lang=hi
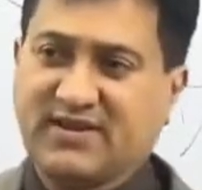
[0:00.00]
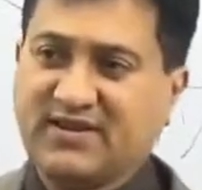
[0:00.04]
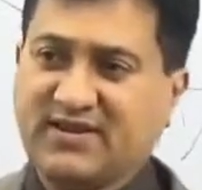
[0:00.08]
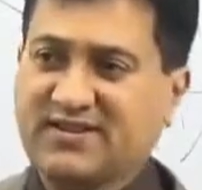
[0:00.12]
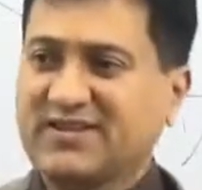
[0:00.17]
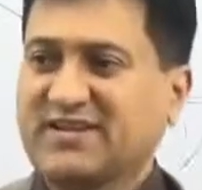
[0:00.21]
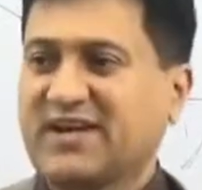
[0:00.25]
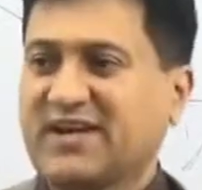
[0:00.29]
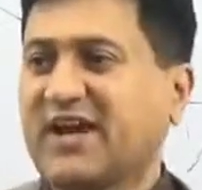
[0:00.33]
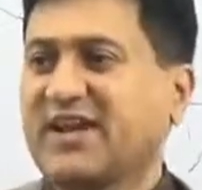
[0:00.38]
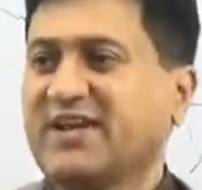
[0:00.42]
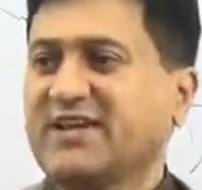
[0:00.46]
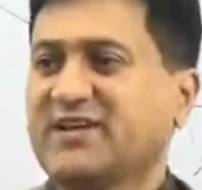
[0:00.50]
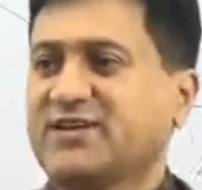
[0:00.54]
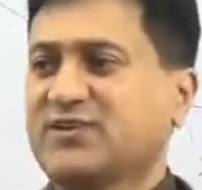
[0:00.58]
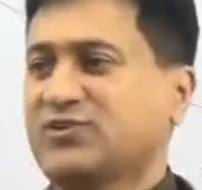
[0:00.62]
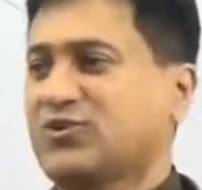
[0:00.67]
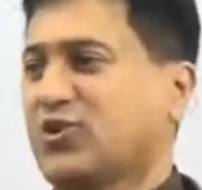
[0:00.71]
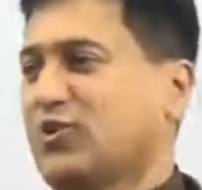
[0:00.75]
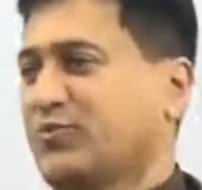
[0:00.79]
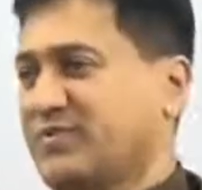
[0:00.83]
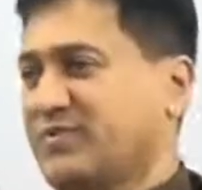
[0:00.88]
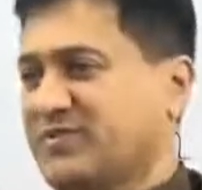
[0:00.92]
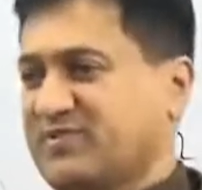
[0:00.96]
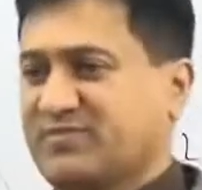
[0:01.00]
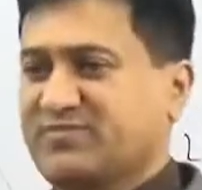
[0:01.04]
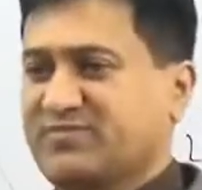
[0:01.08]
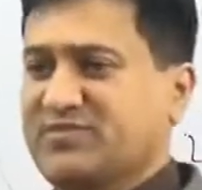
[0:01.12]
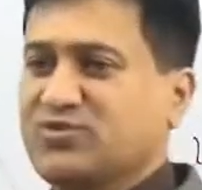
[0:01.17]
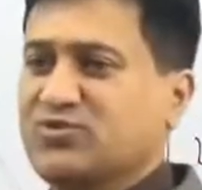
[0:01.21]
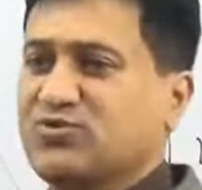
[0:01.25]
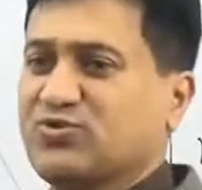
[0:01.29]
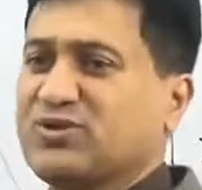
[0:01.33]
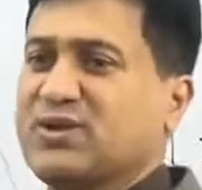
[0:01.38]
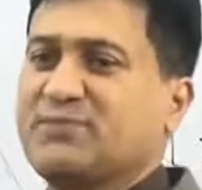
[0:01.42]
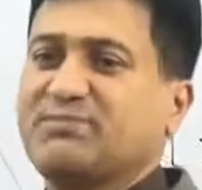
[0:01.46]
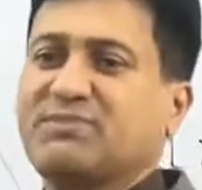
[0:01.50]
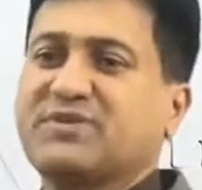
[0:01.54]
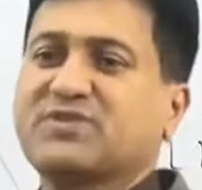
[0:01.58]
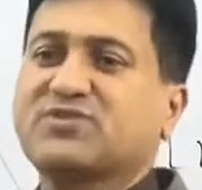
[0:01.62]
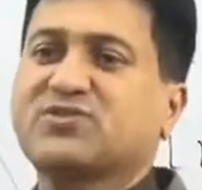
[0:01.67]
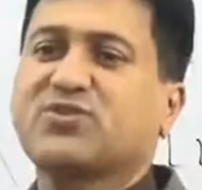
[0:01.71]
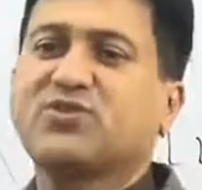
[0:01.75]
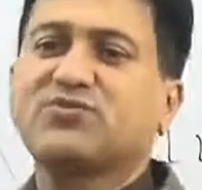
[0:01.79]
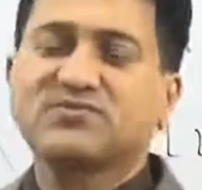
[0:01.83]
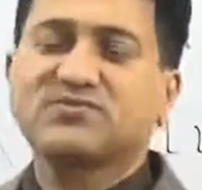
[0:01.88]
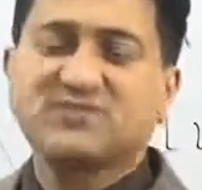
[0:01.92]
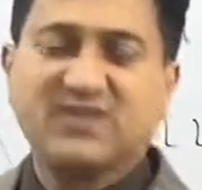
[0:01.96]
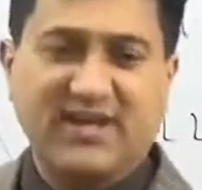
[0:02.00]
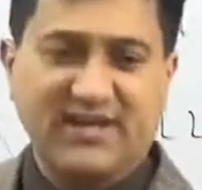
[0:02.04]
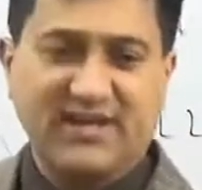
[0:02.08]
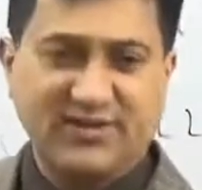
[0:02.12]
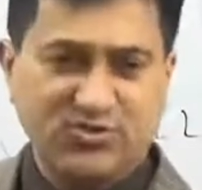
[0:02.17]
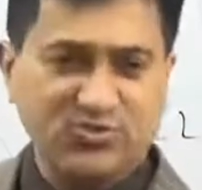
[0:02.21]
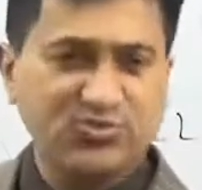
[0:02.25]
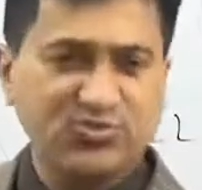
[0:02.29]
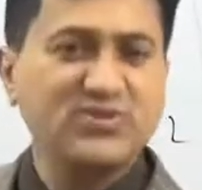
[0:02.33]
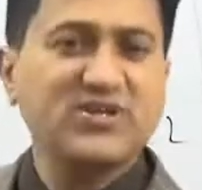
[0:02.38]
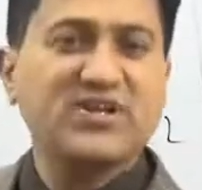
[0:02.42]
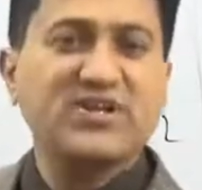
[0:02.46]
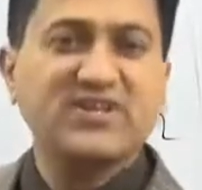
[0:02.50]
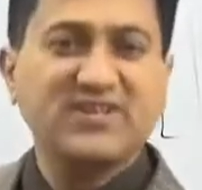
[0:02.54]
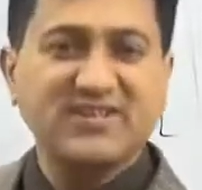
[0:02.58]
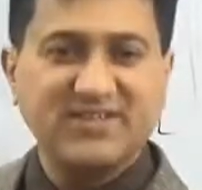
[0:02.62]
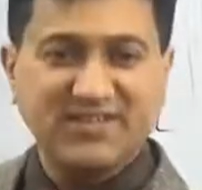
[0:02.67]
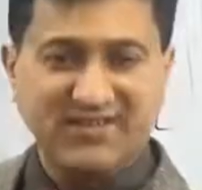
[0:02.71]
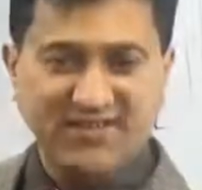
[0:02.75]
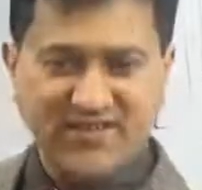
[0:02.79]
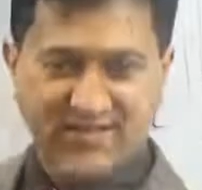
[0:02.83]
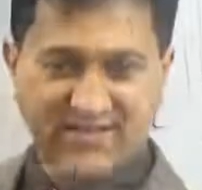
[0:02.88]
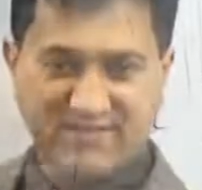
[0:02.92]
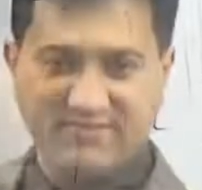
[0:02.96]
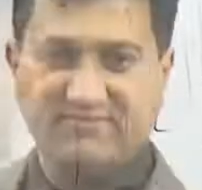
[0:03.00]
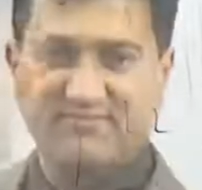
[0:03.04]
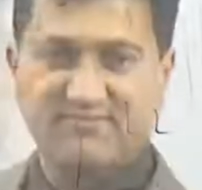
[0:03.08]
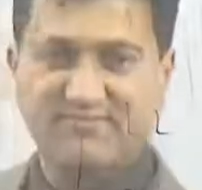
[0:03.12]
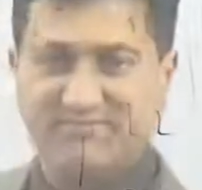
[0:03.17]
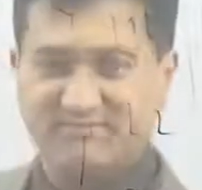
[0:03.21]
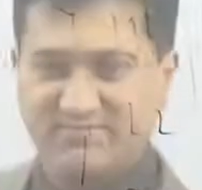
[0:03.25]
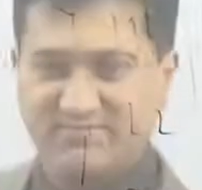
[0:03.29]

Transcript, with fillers: अधिकारी के तौर पर सबसे छोटा पद कौन सा है जूनियर इंजीनियर